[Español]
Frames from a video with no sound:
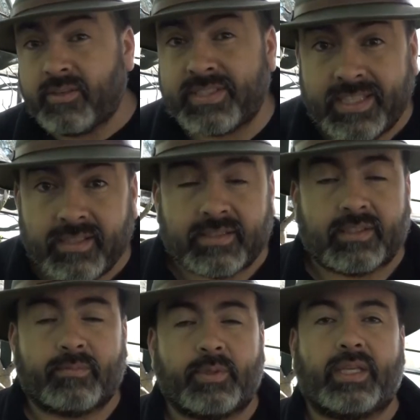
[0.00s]
lo
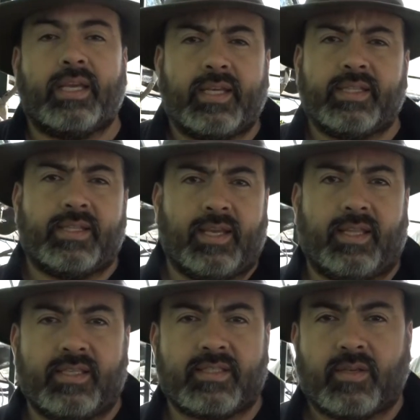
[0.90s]
siguiente, porque hay gente que
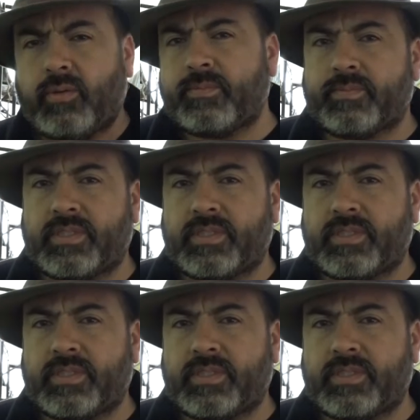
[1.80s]
dice, uy,